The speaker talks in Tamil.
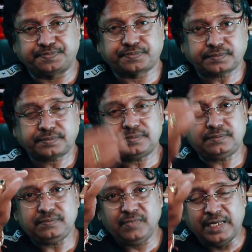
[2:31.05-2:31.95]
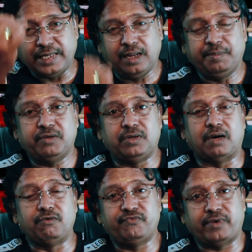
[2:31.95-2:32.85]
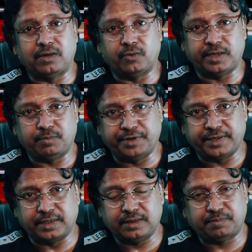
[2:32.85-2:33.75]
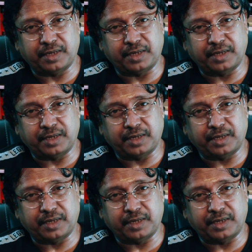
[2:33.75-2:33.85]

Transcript: இது எல்லாமே ஒரு டவுன்ஃபால் நோக்கி போயிட்டுருக்கு பர்டிகுலர்லி